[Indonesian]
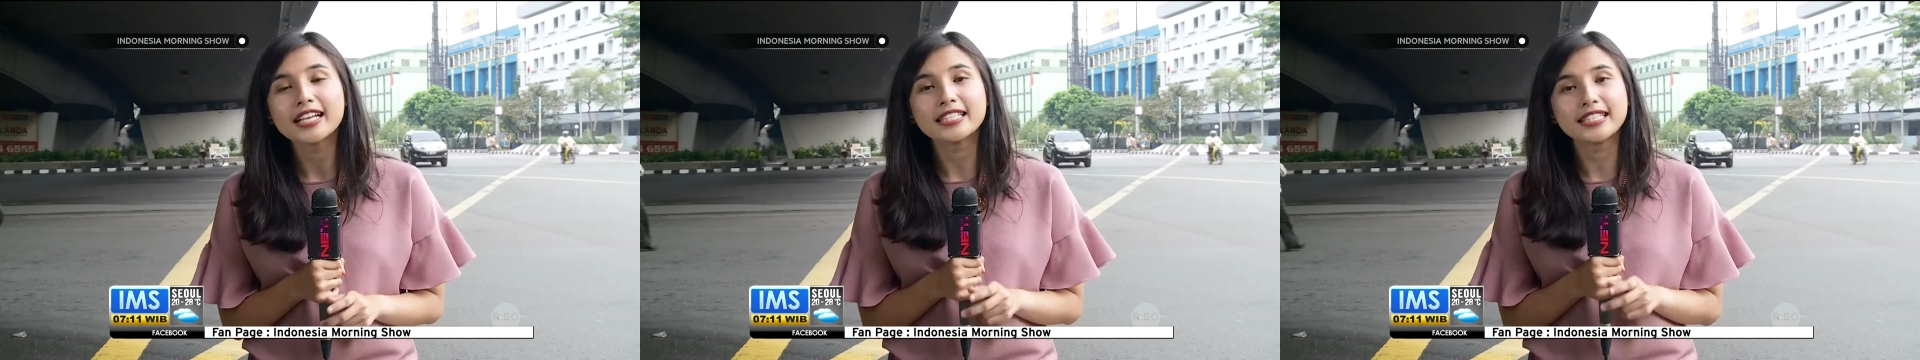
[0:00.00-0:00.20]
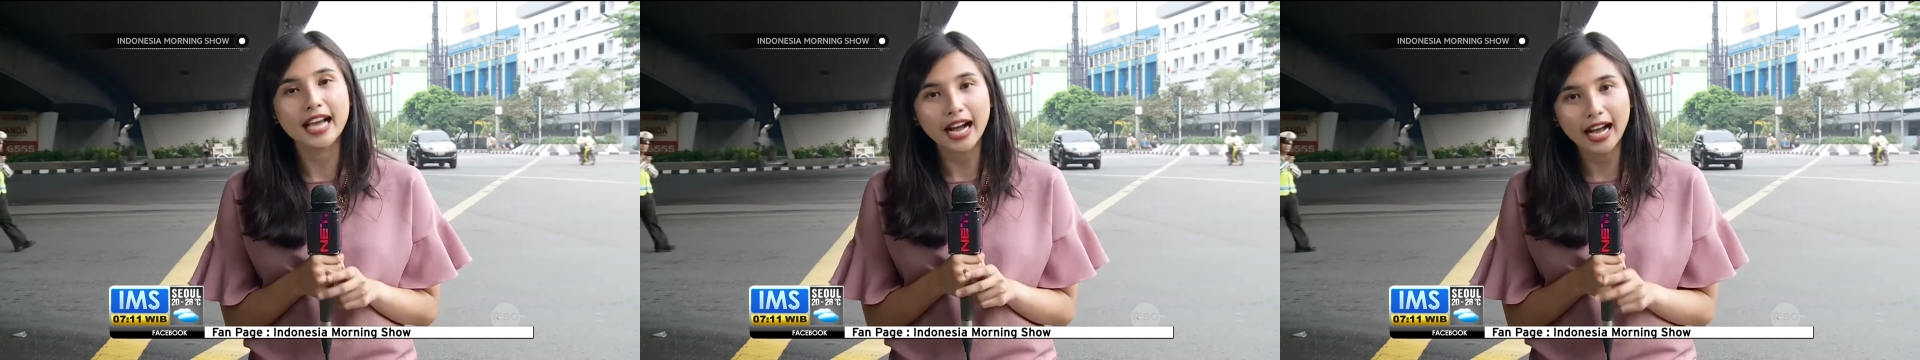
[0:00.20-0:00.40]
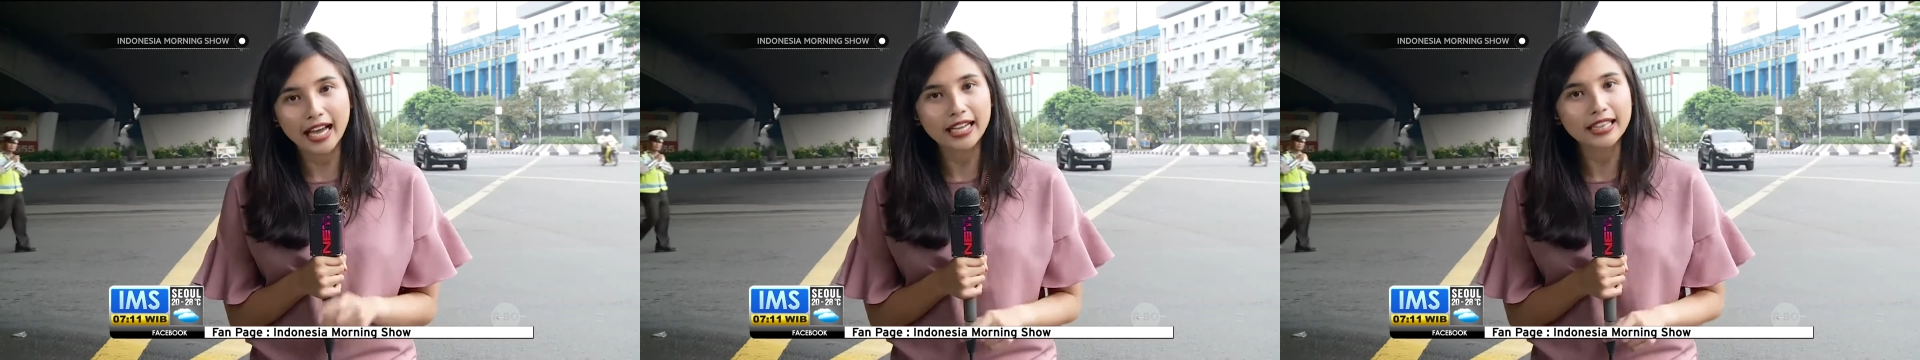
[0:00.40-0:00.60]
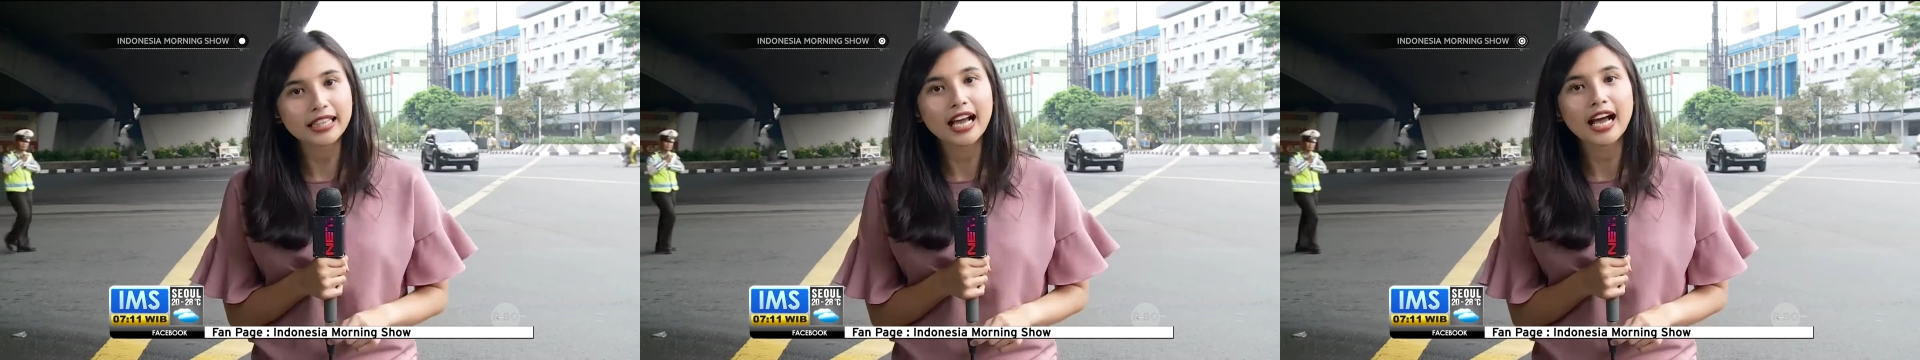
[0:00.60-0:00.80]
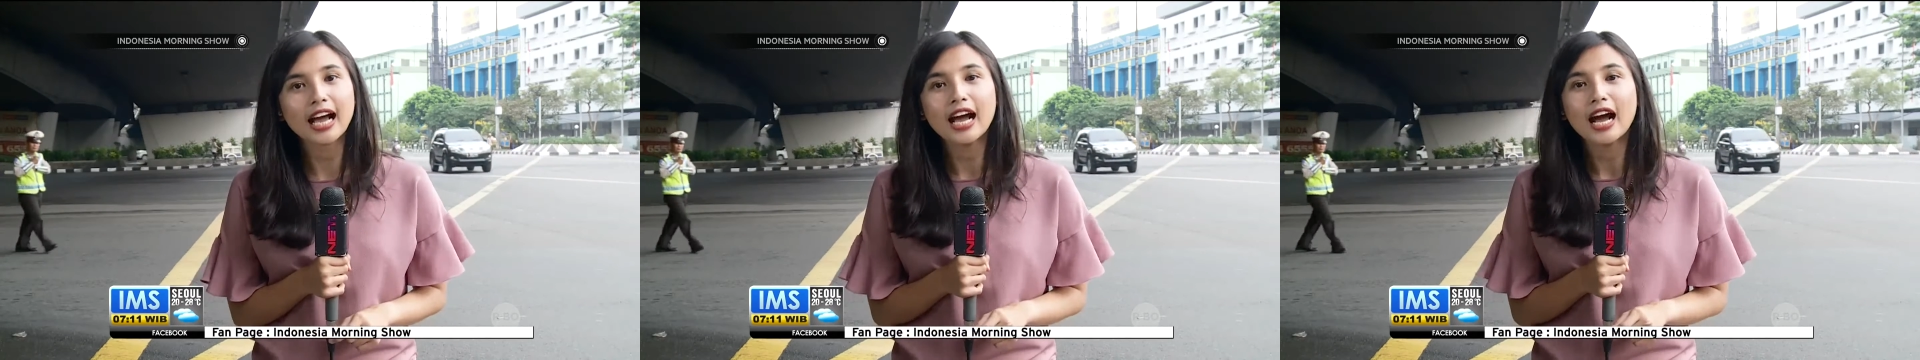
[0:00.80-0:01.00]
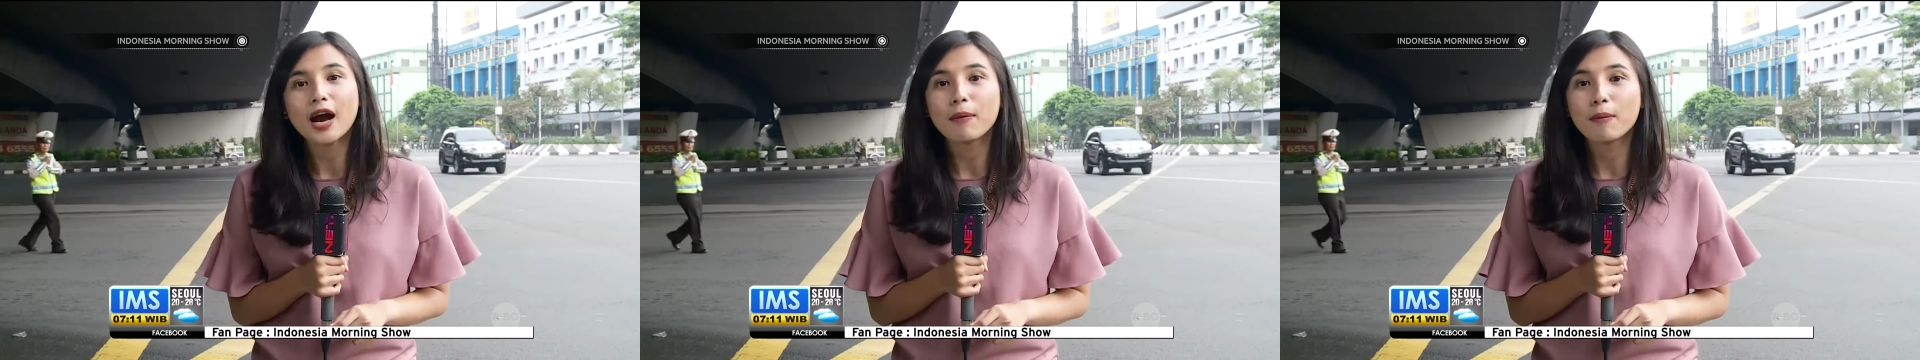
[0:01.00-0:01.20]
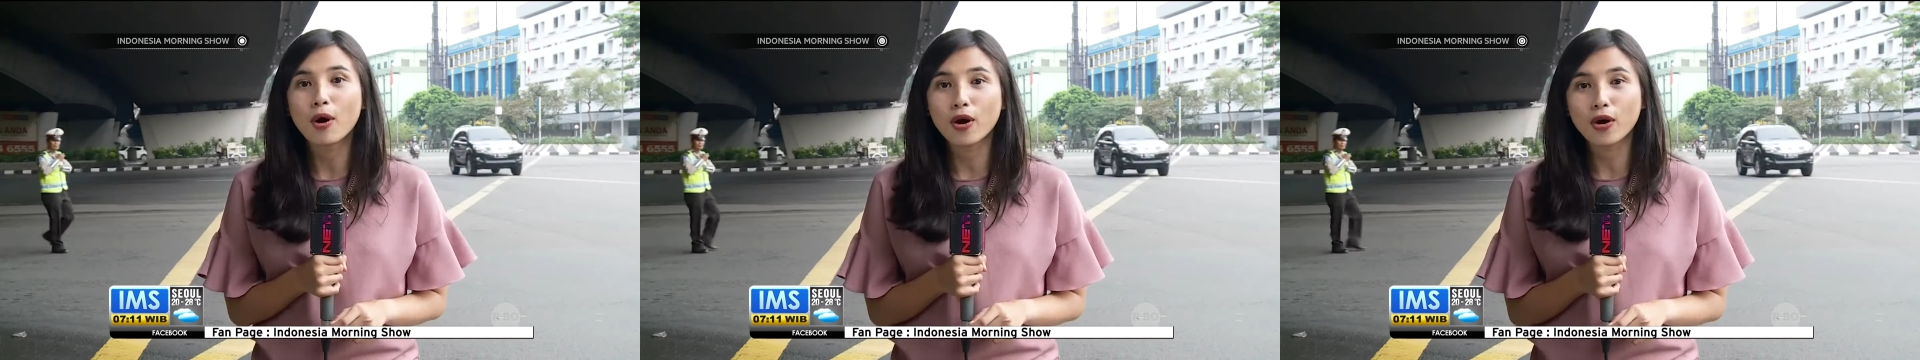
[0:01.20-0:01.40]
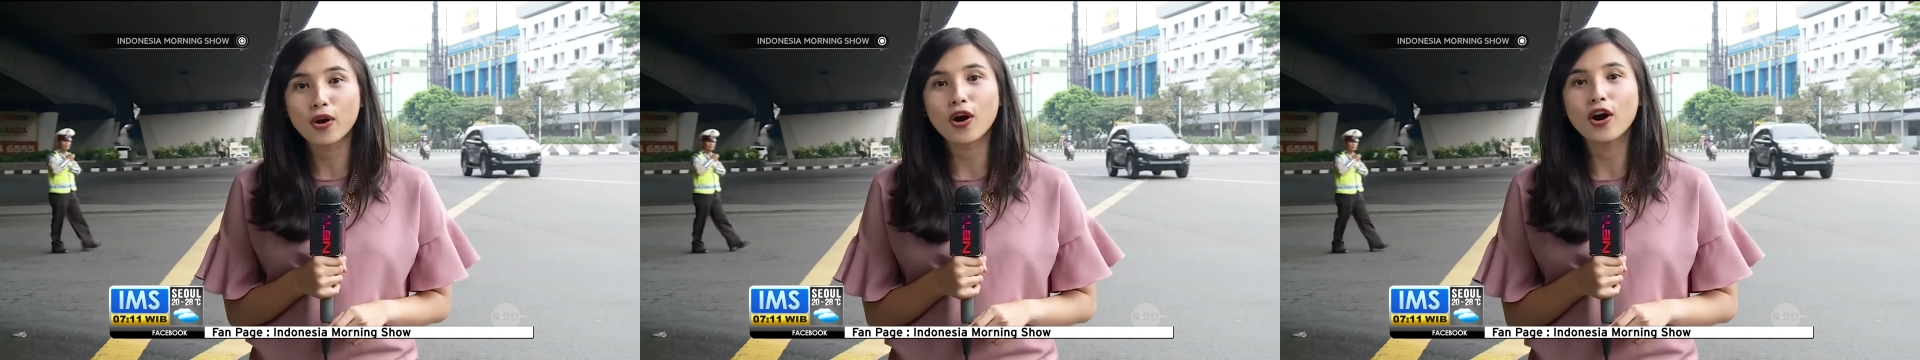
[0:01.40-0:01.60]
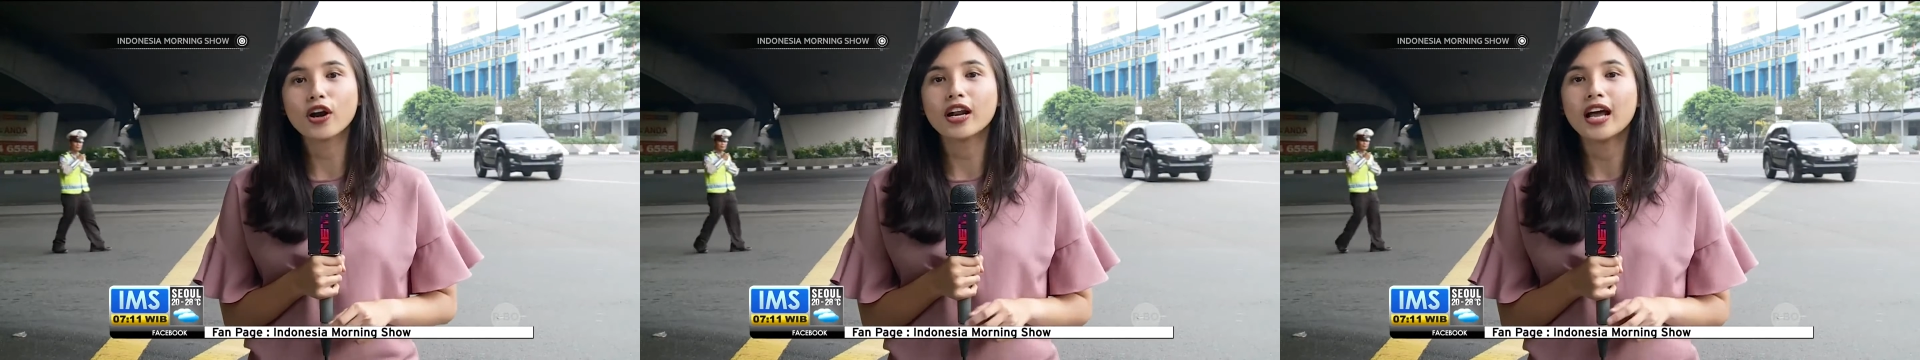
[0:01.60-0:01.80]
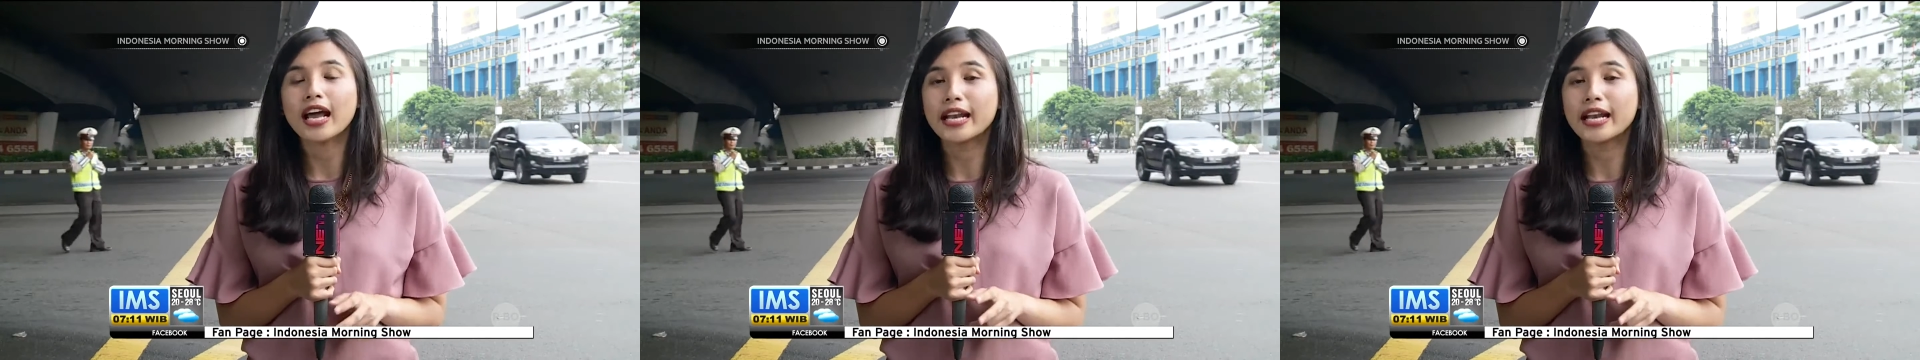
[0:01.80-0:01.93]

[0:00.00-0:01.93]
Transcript: Jakarta, Bogor,